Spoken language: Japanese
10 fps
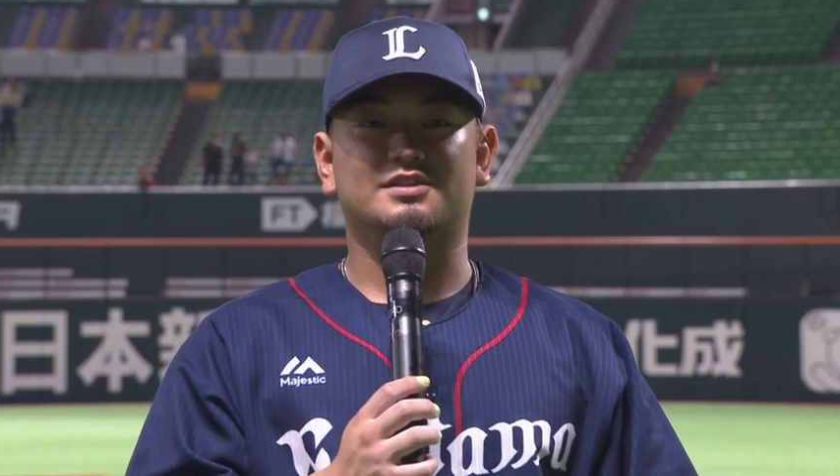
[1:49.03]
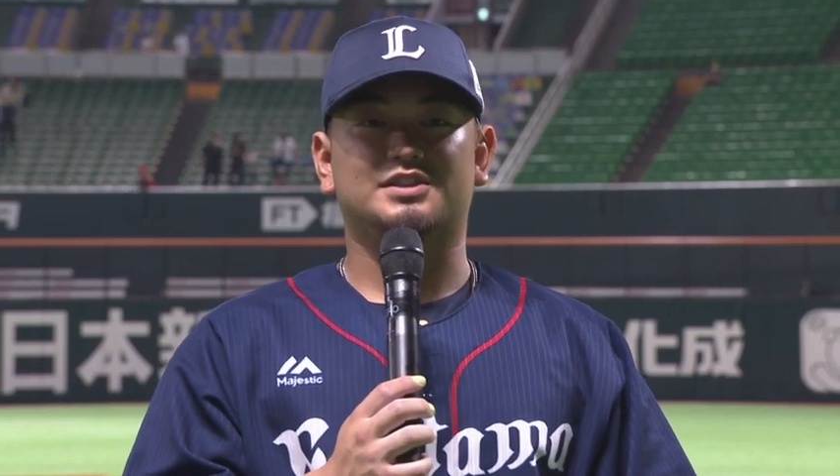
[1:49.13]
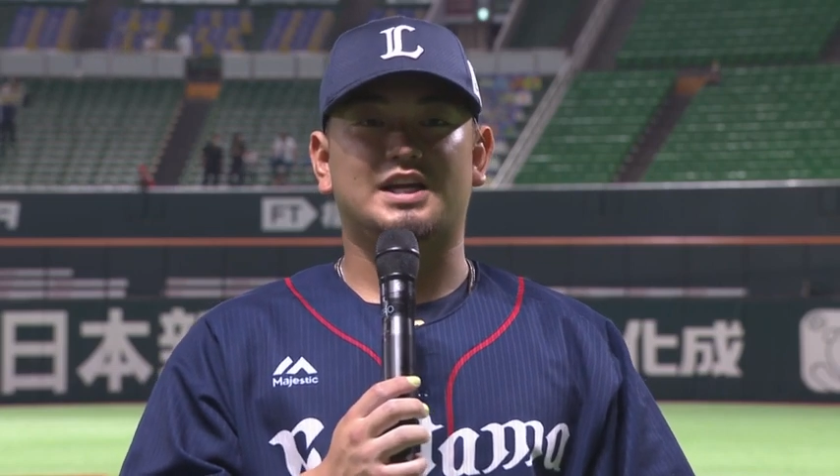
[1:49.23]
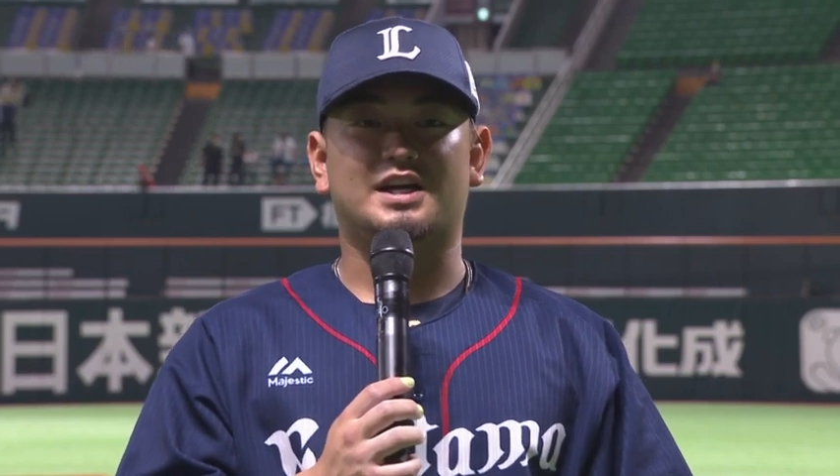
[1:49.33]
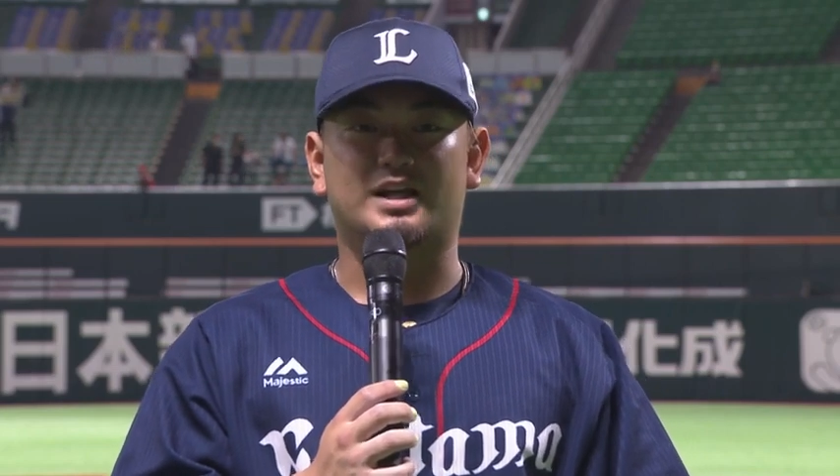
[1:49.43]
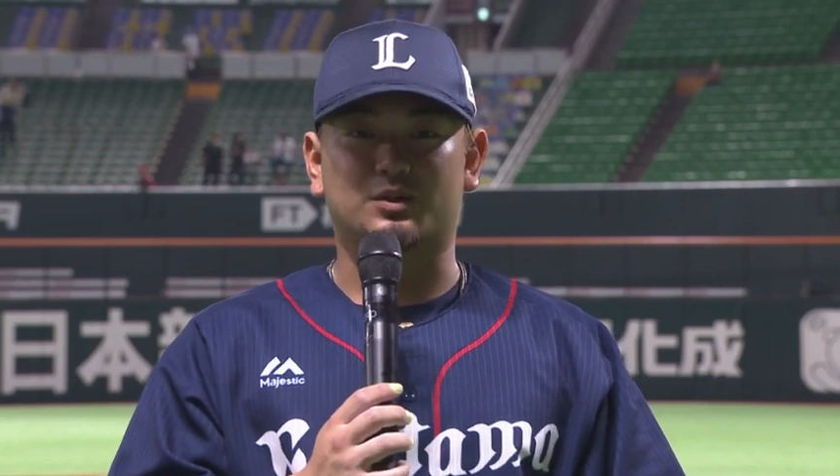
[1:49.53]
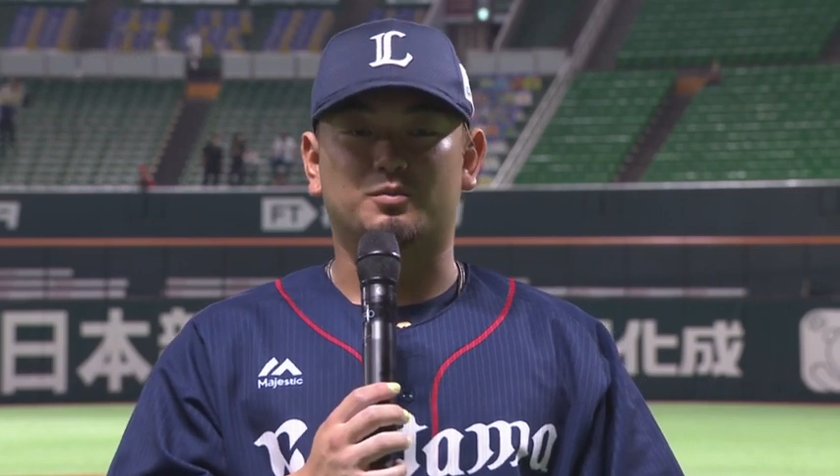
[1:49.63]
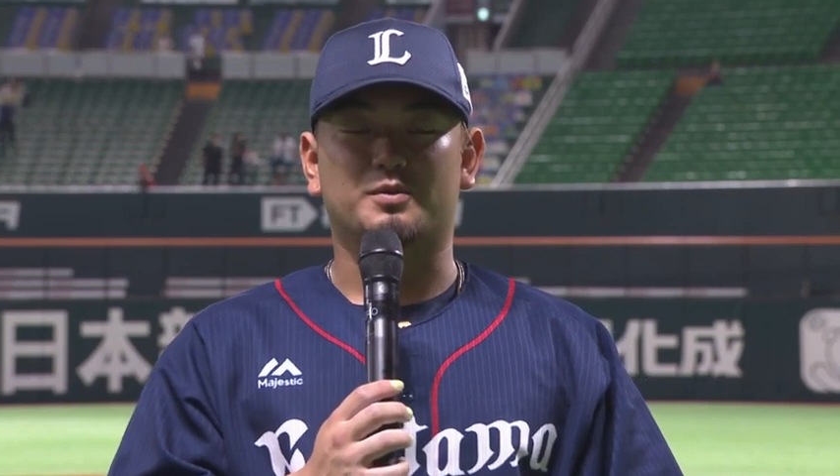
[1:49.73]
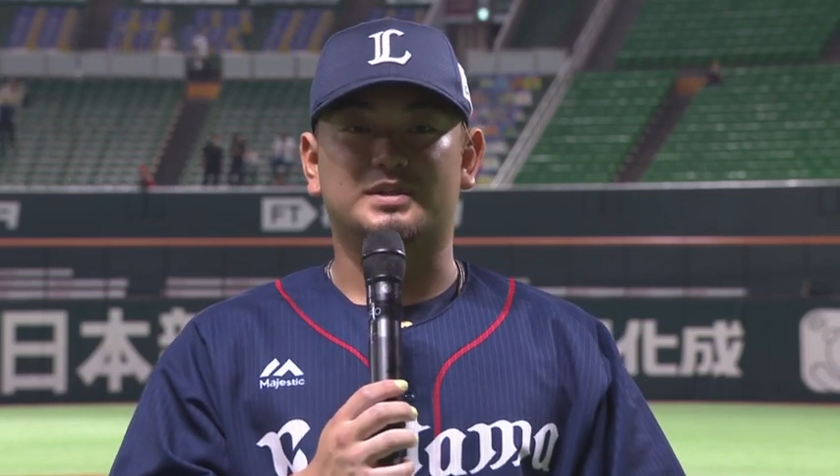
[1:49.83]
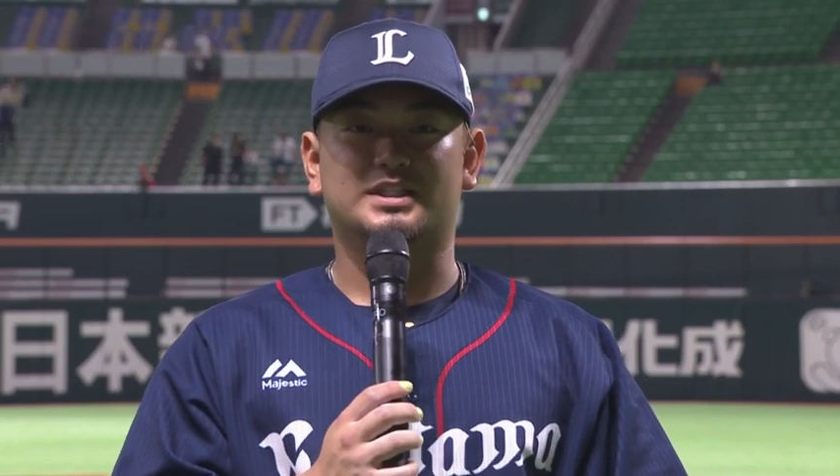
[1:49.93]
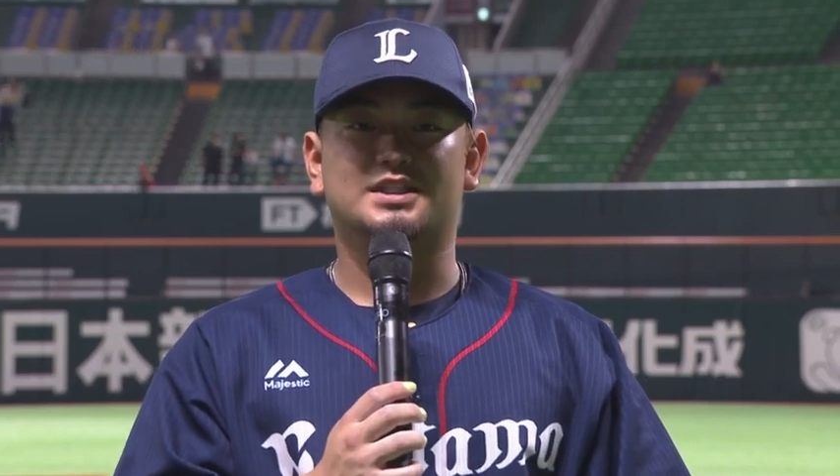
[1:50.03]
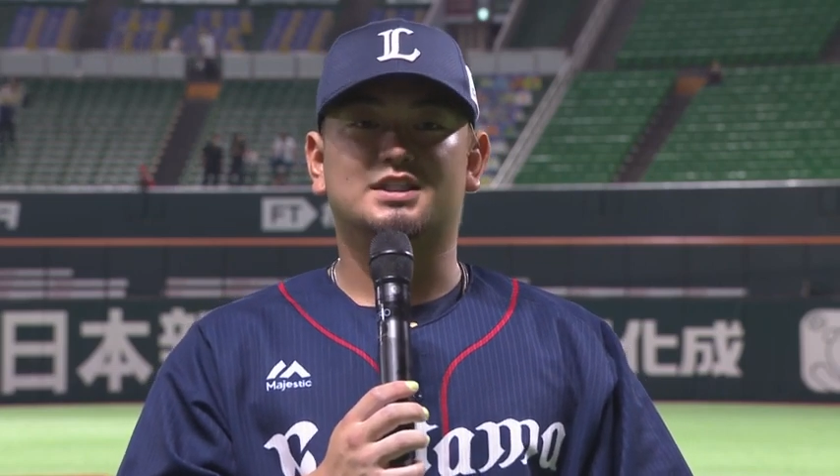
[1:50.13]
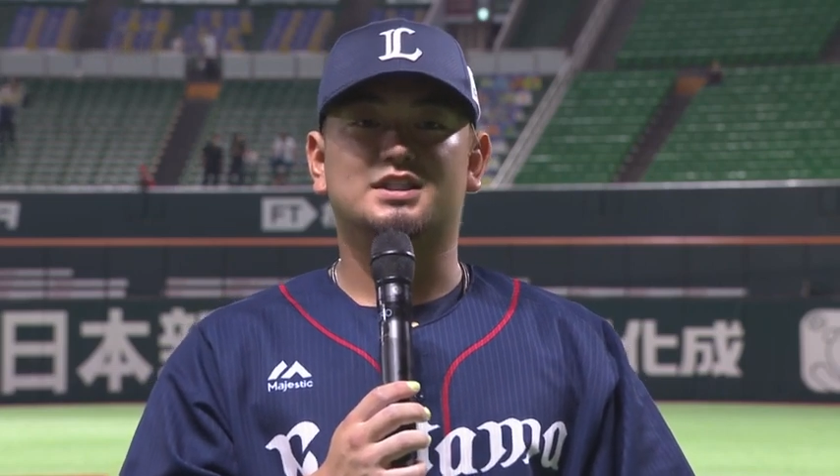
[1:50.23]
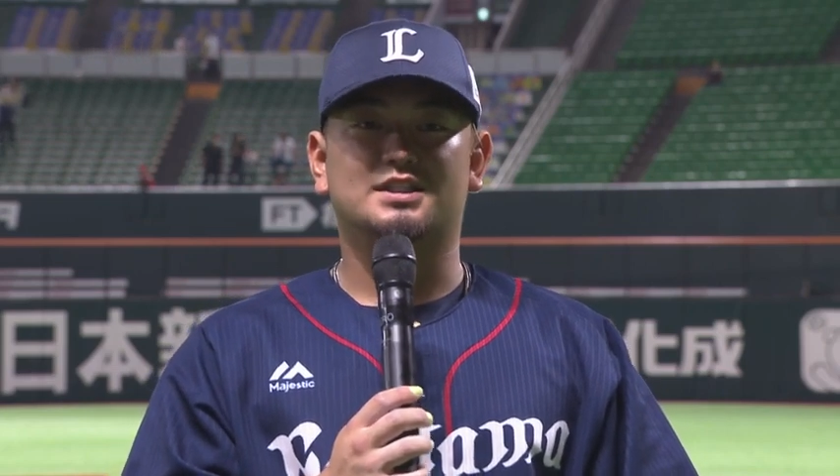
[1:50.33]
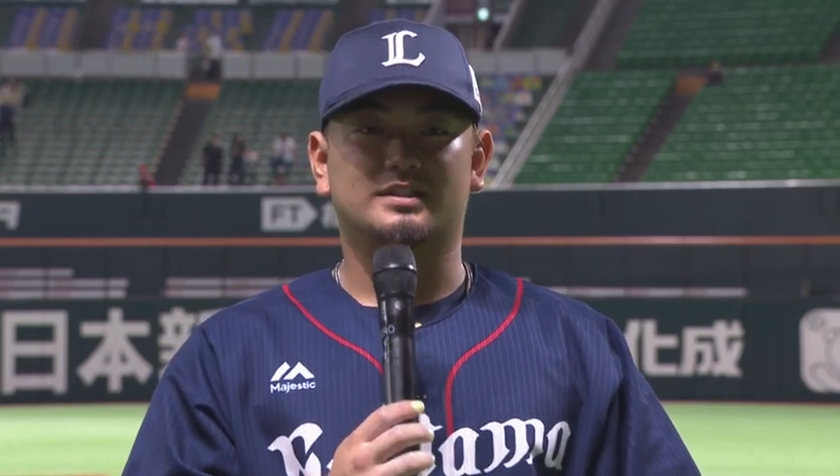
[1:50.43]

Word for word: がるんじゃないかなと思います。